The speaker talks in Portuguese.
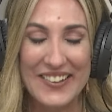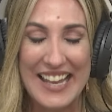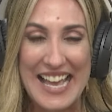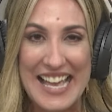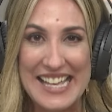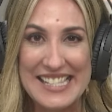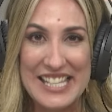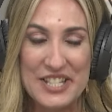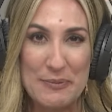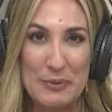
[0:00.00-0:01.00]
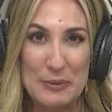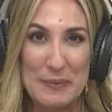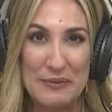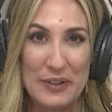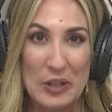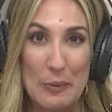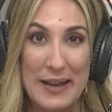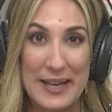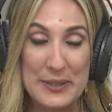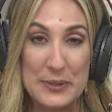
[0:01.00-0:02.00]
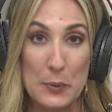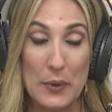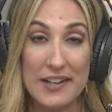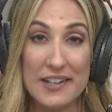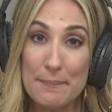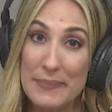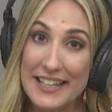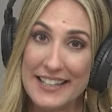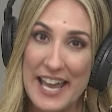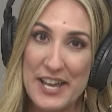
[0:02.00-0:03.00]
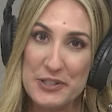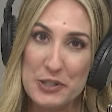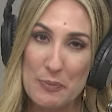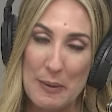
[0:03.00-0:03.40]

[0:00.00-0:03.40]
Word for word: Olá, seja muito bem-vindo a mais um Upcast,